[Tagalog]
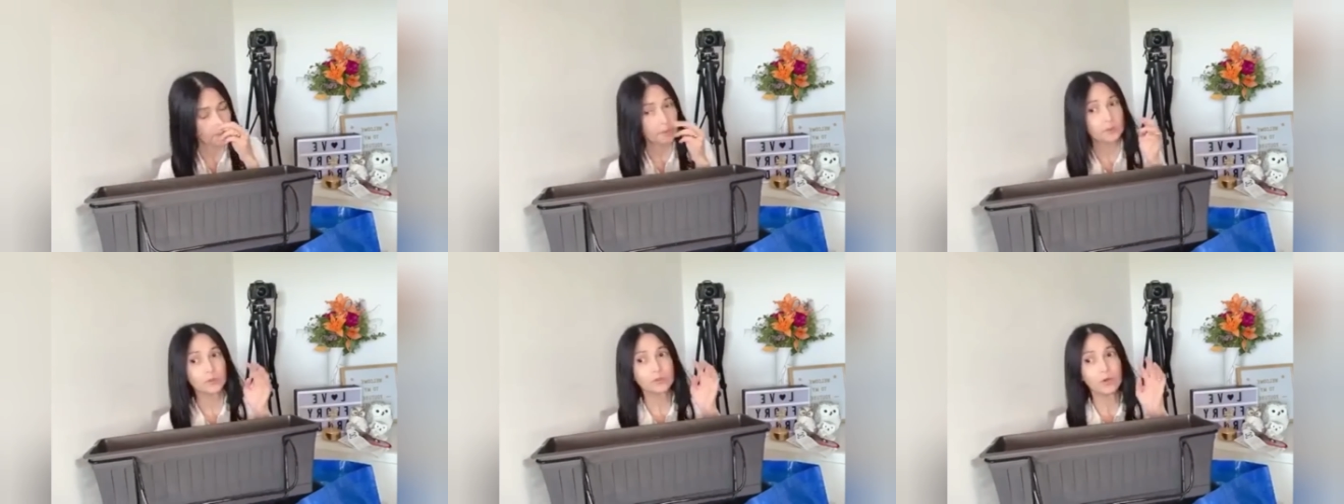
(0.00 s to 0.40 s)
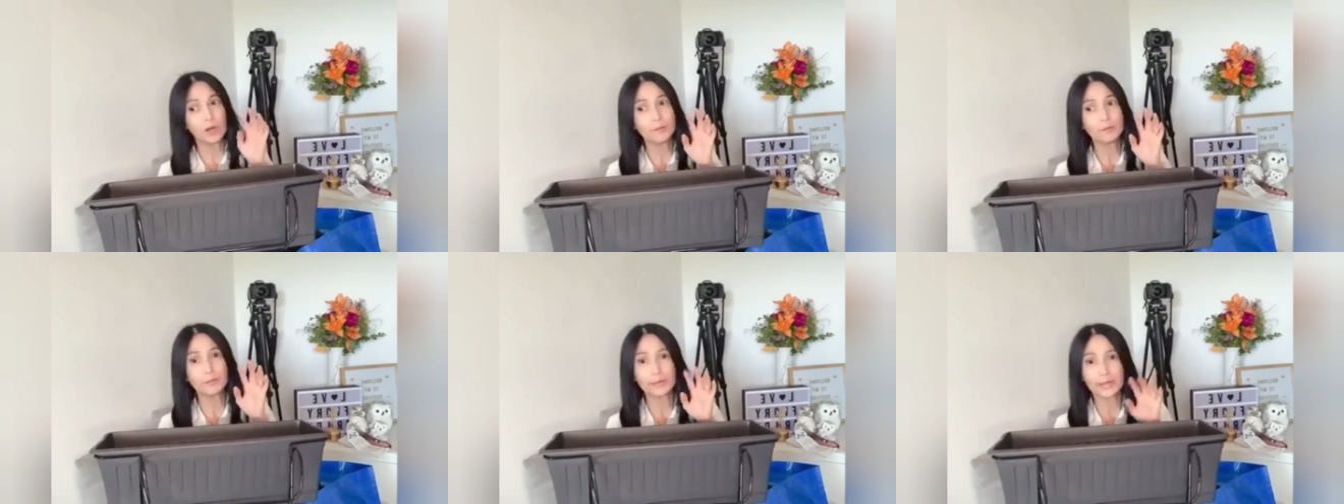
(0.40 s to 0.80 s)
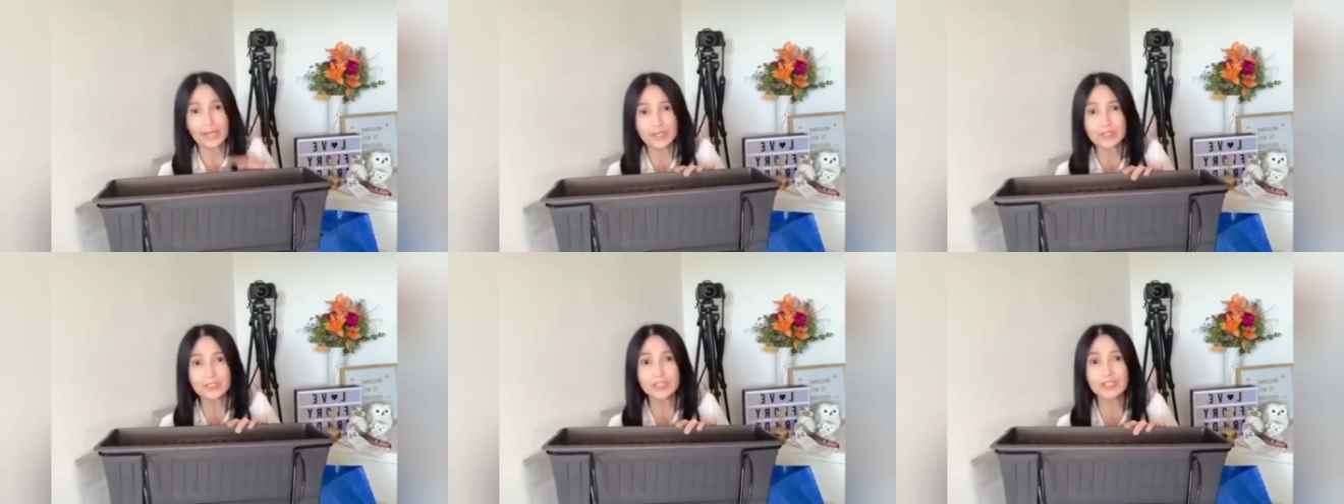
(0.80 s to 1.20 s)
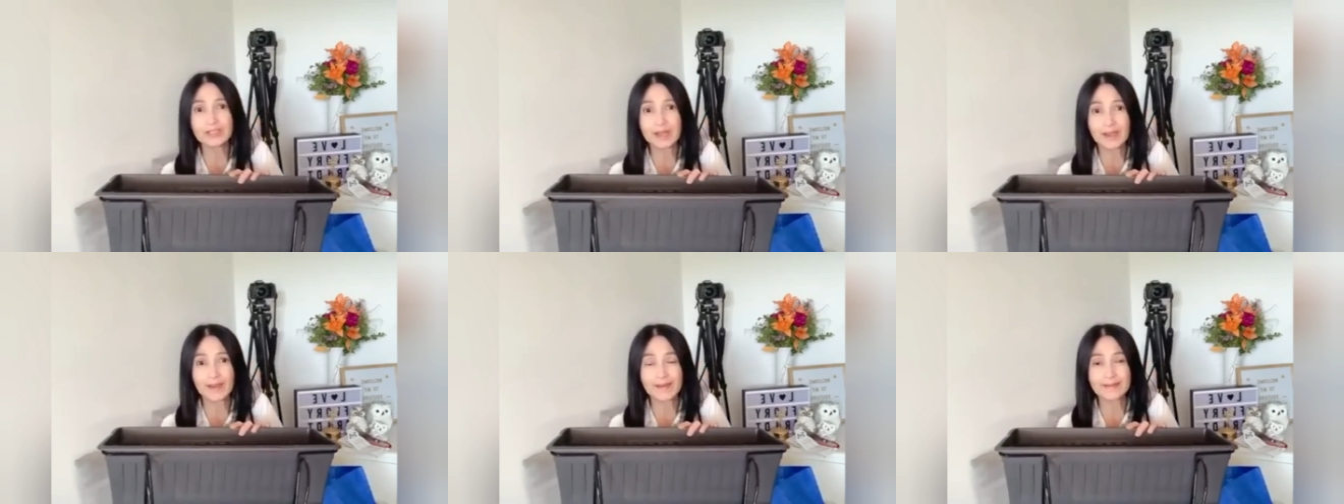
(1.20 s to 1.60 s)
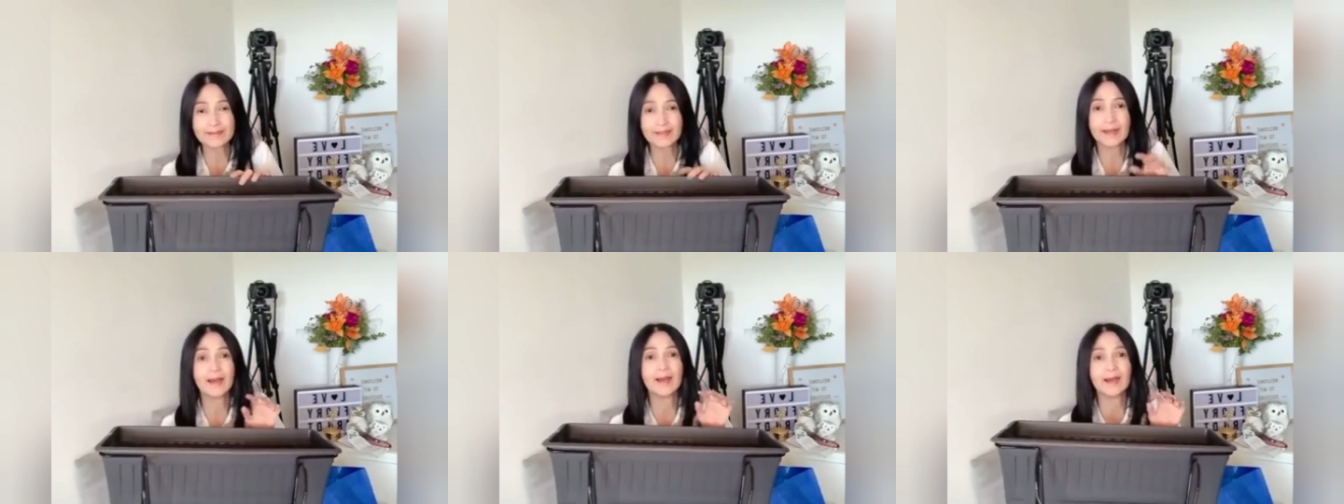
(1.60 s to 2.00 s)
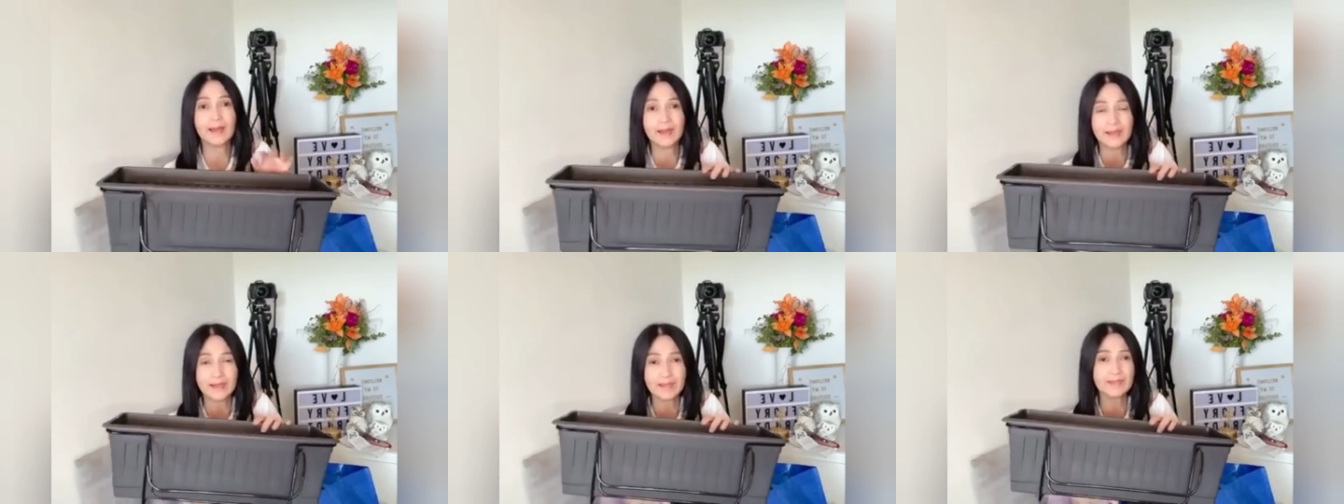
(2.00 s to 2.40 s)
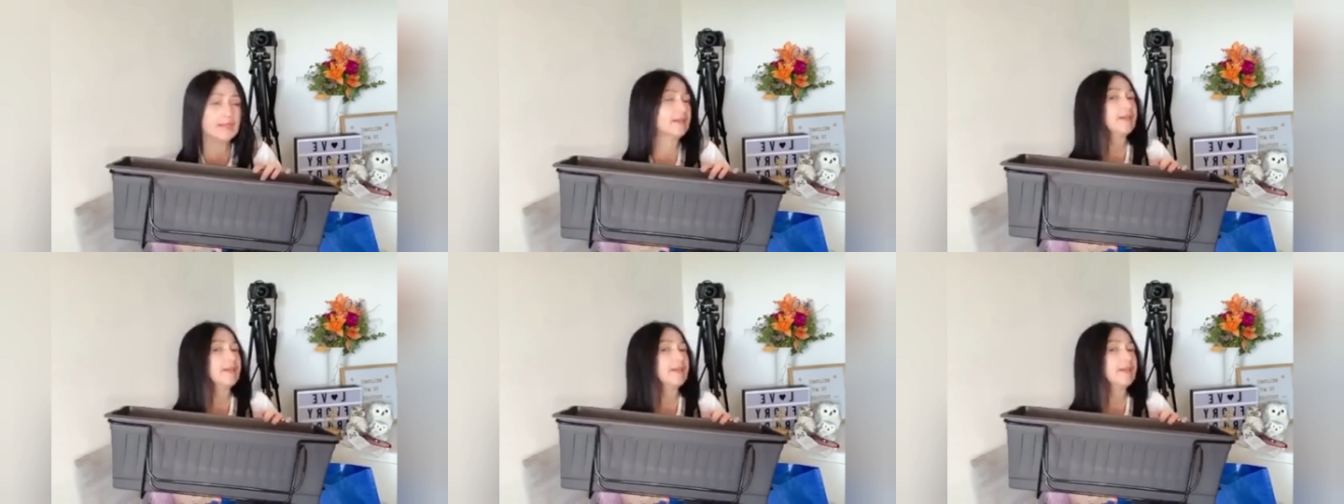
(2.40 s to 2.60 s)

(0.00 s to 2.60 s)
So, ang price niya, guys, ay,